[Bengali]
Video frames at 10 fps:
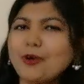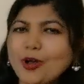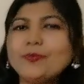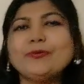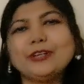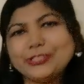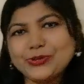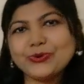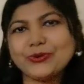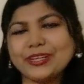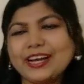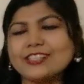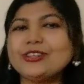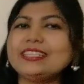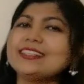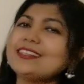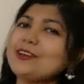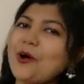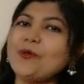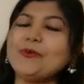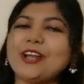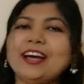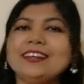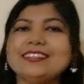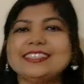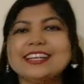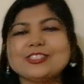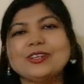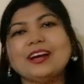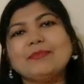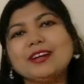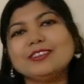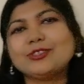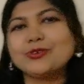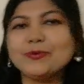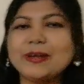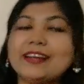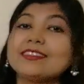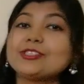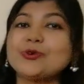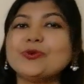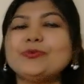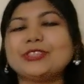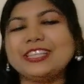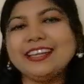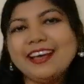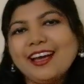গল্প বলে শুরু করি আসলে এটা ঠিক গল্প না এটি আসলে আমার ছোটোবেলার কিছু অনুভূতি